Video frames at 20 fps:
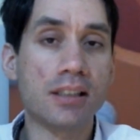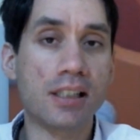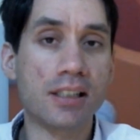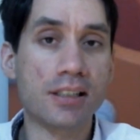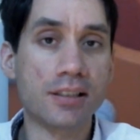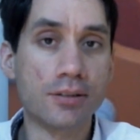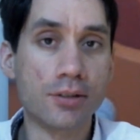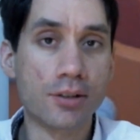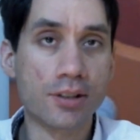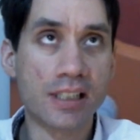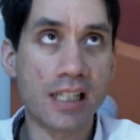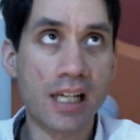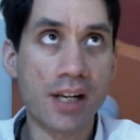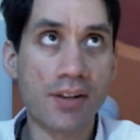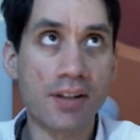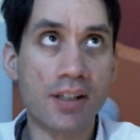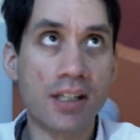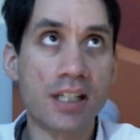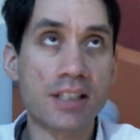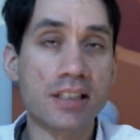el señor
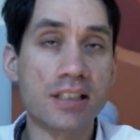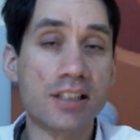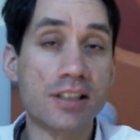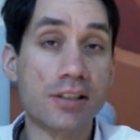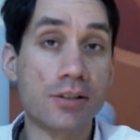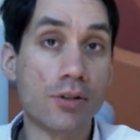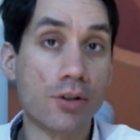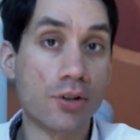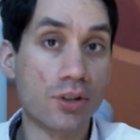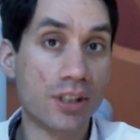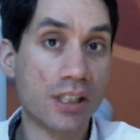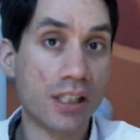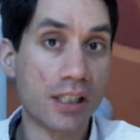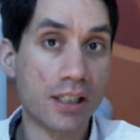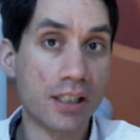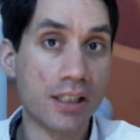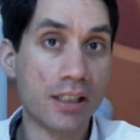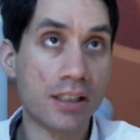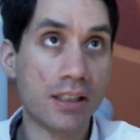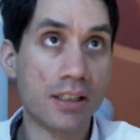Cárdenas y el señor
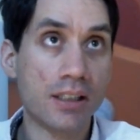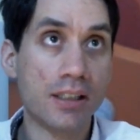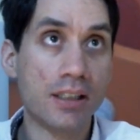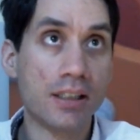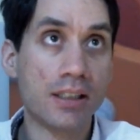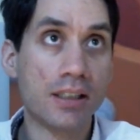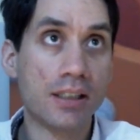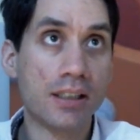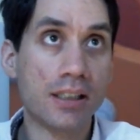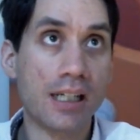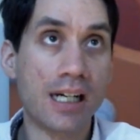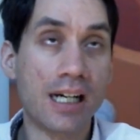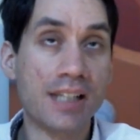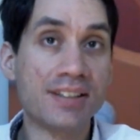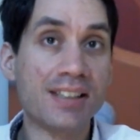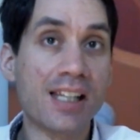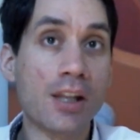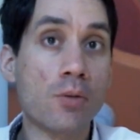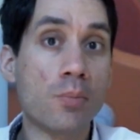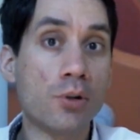Negre
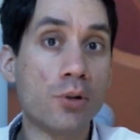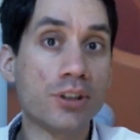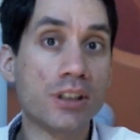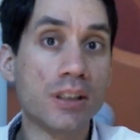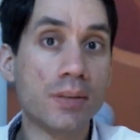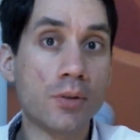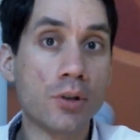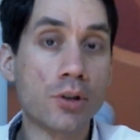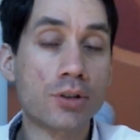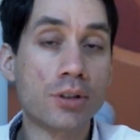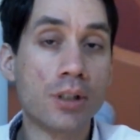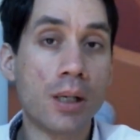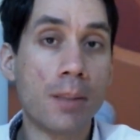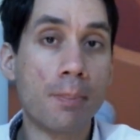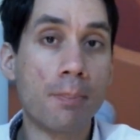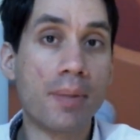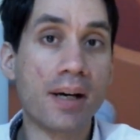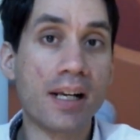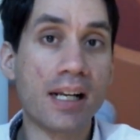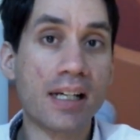han dado motivos
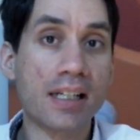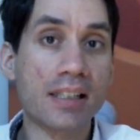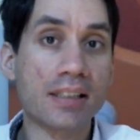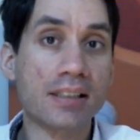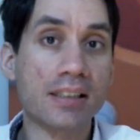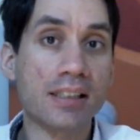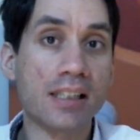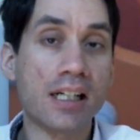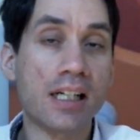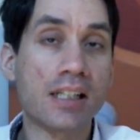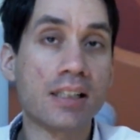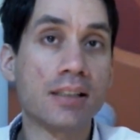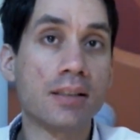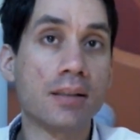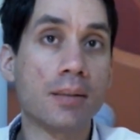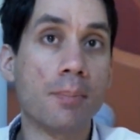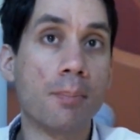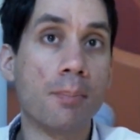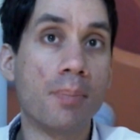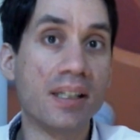para que
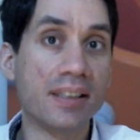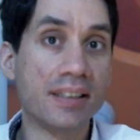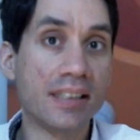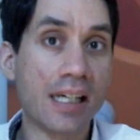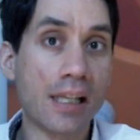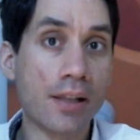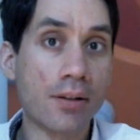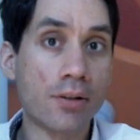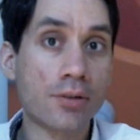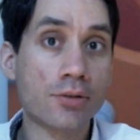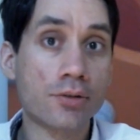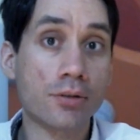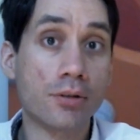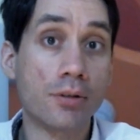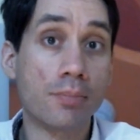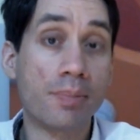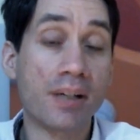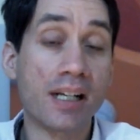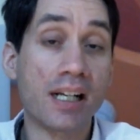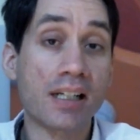sean vetados
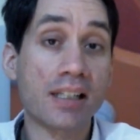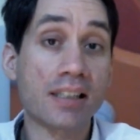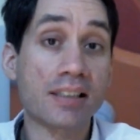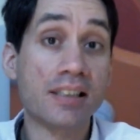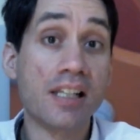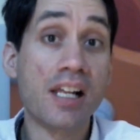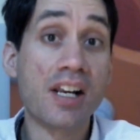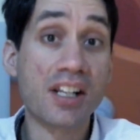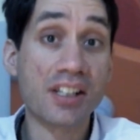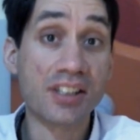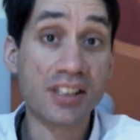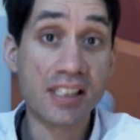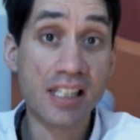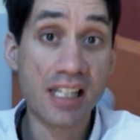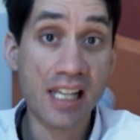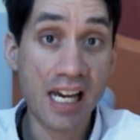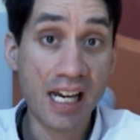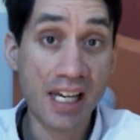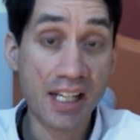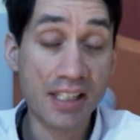o para que se les retire
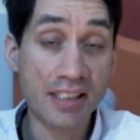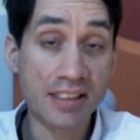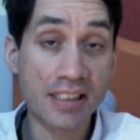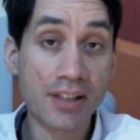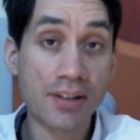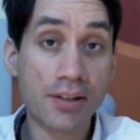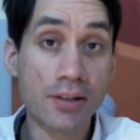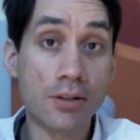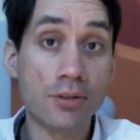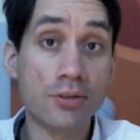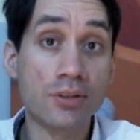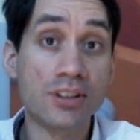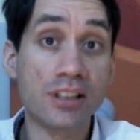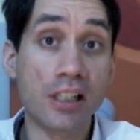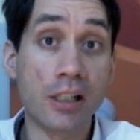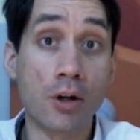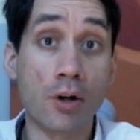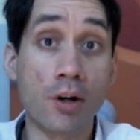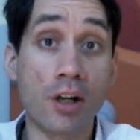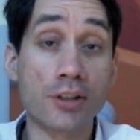la acreditación
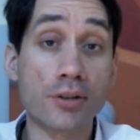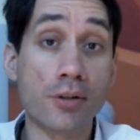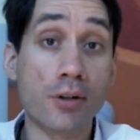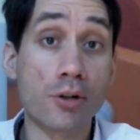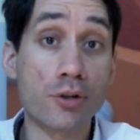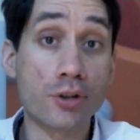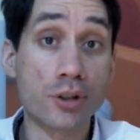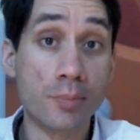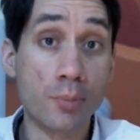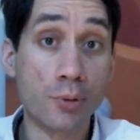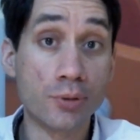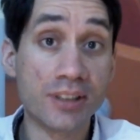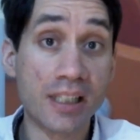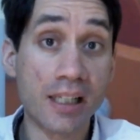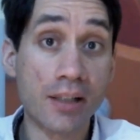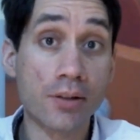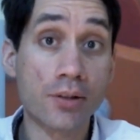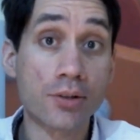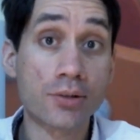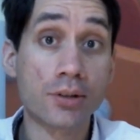del Congreso de los
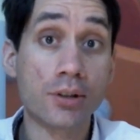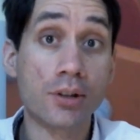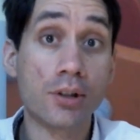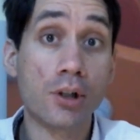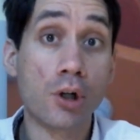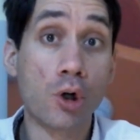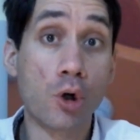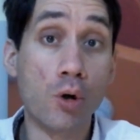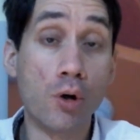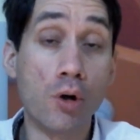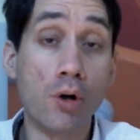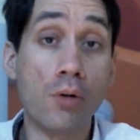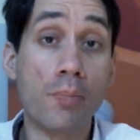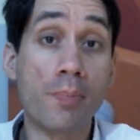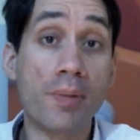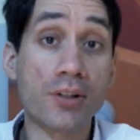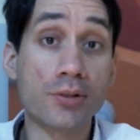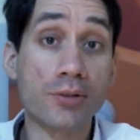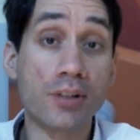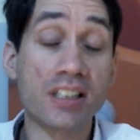Diputados
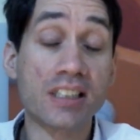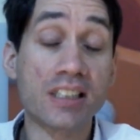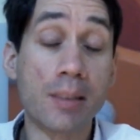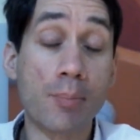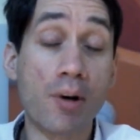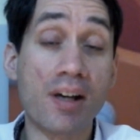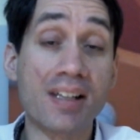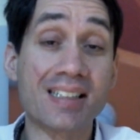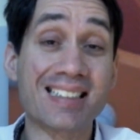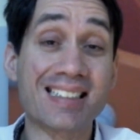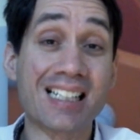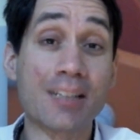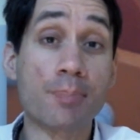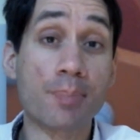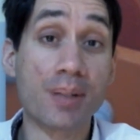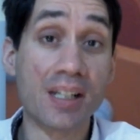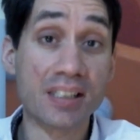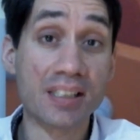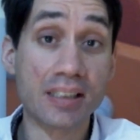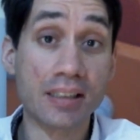o personas que puedan estar
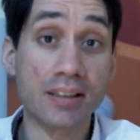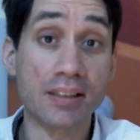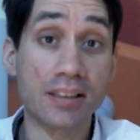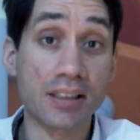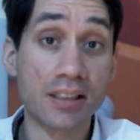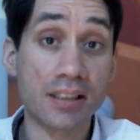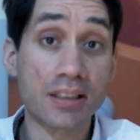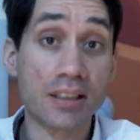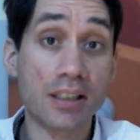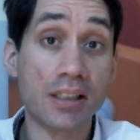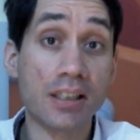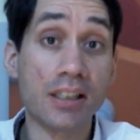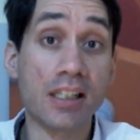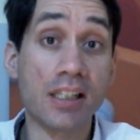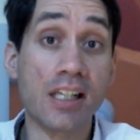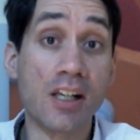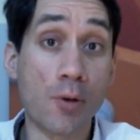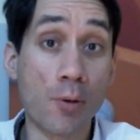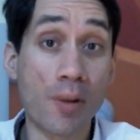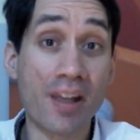presentes
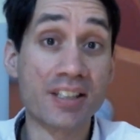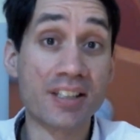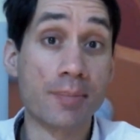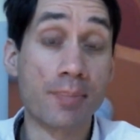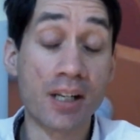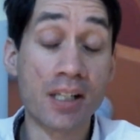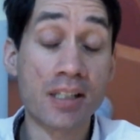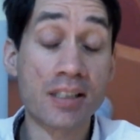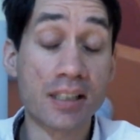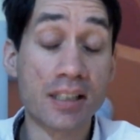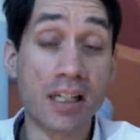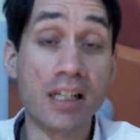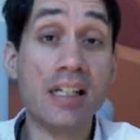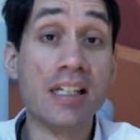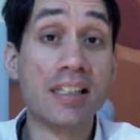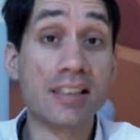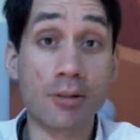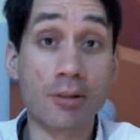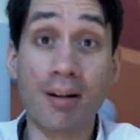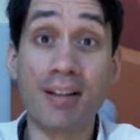en ruedas de prensa.
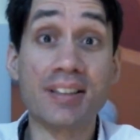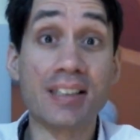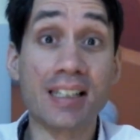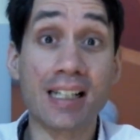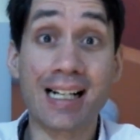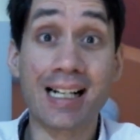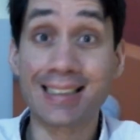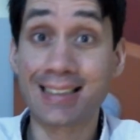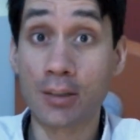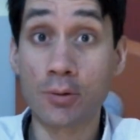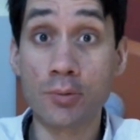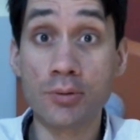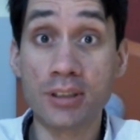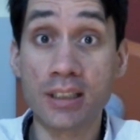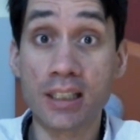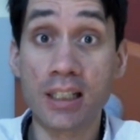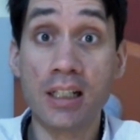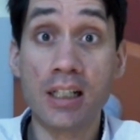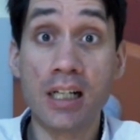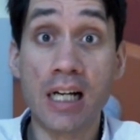Solamente en
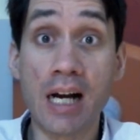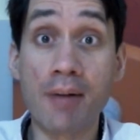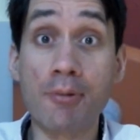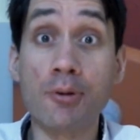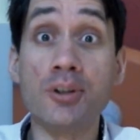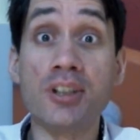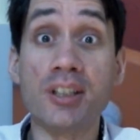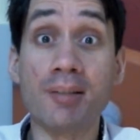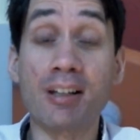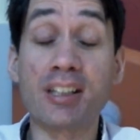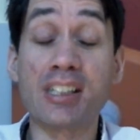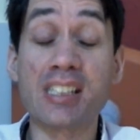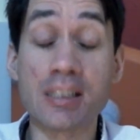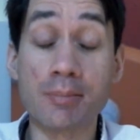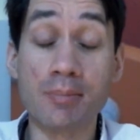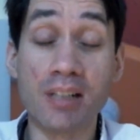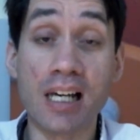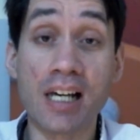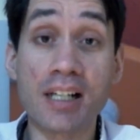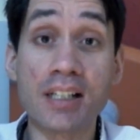Cataluña ha habido un debate
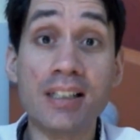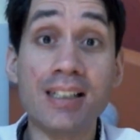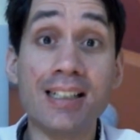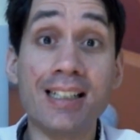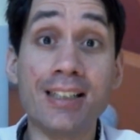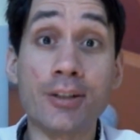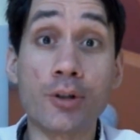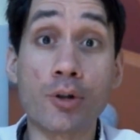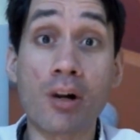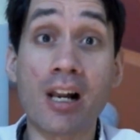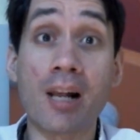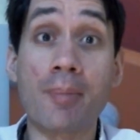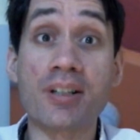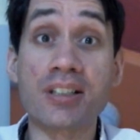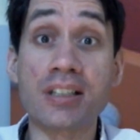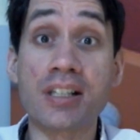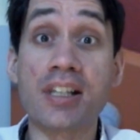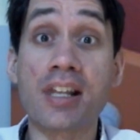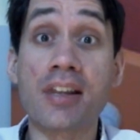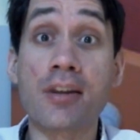similar en torno a la
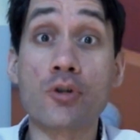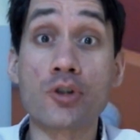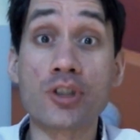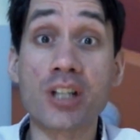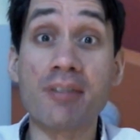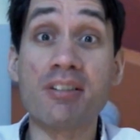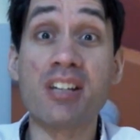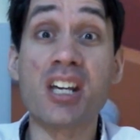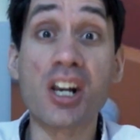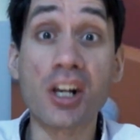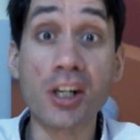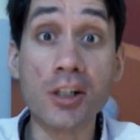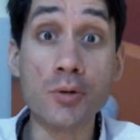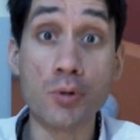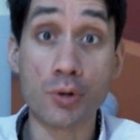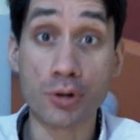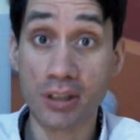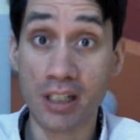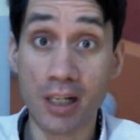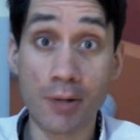presencia de don Xavier
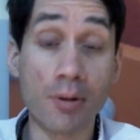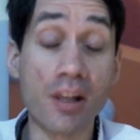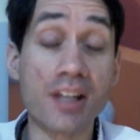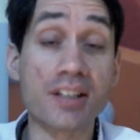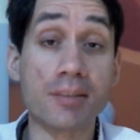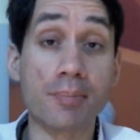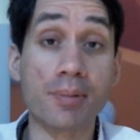Rius en las ruedas de